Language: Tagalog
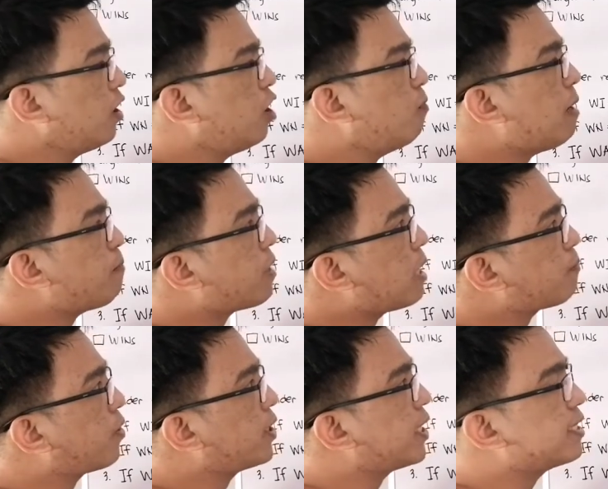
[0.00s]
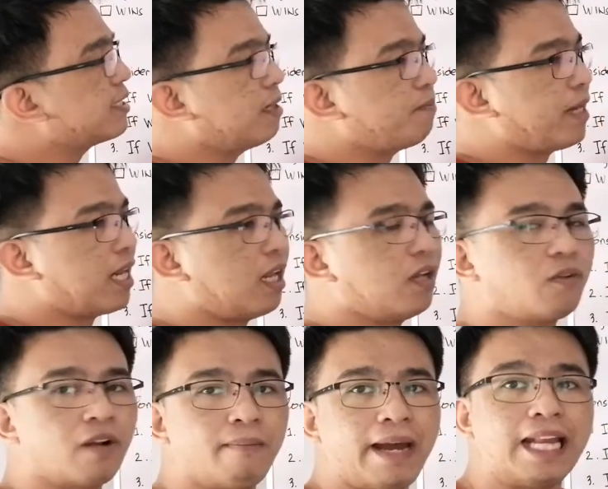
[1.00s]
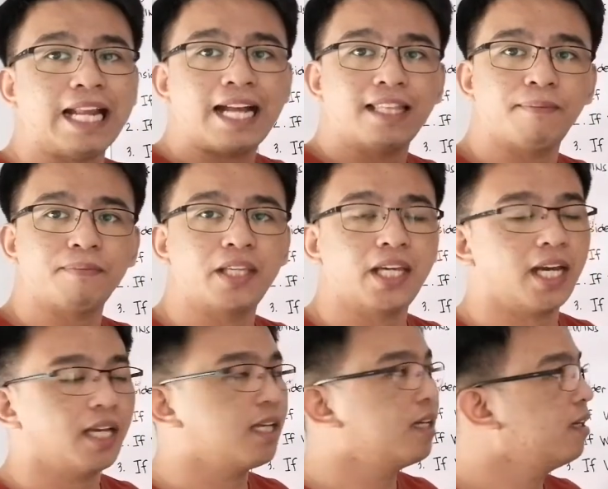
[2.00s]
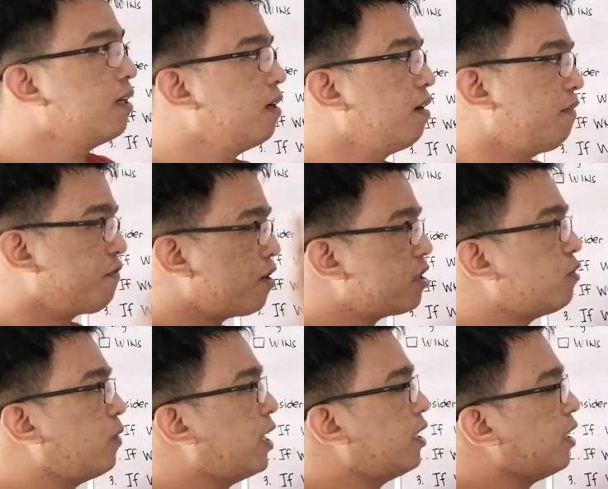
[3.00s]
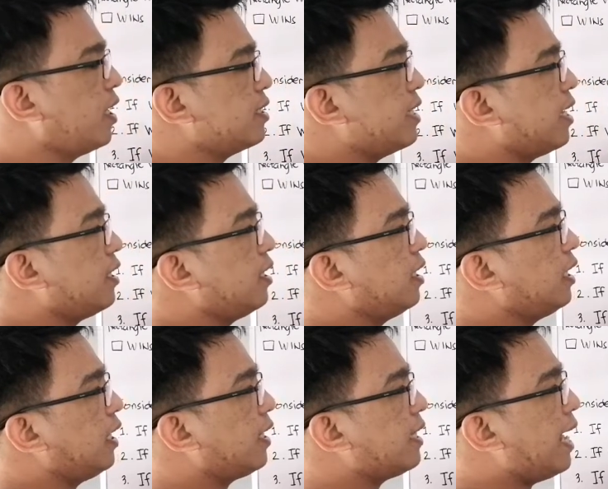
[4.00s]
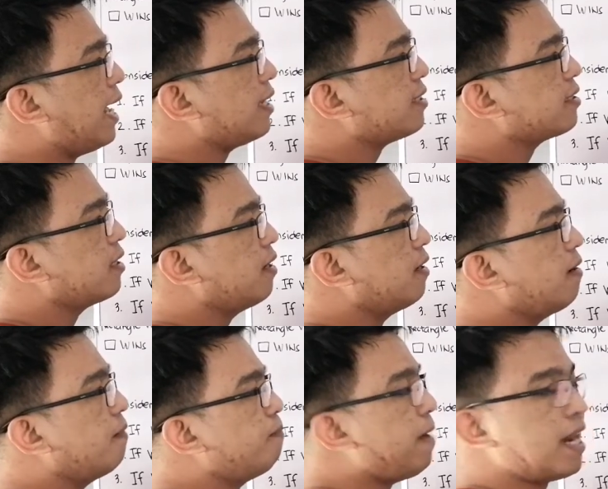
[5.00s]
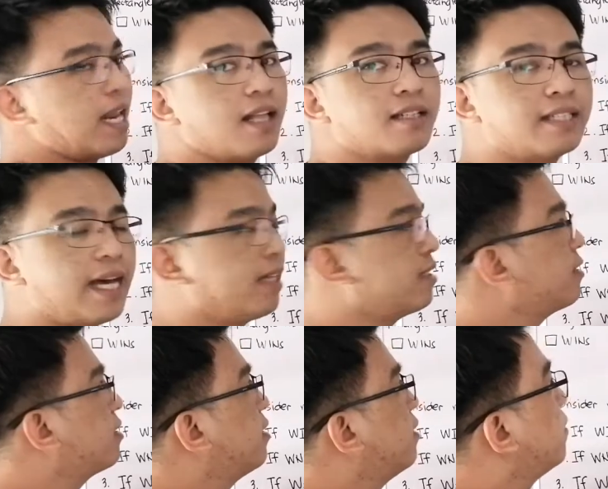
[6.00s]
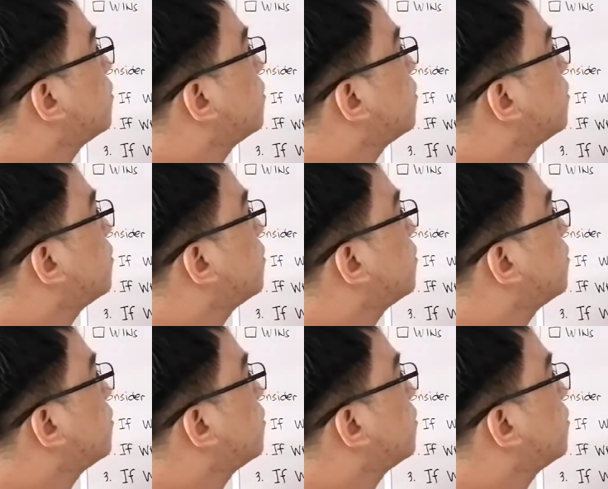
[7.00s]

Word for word: yung mga properties ng parallelogram ay na-adapt niya. First one is that it has parallel sides.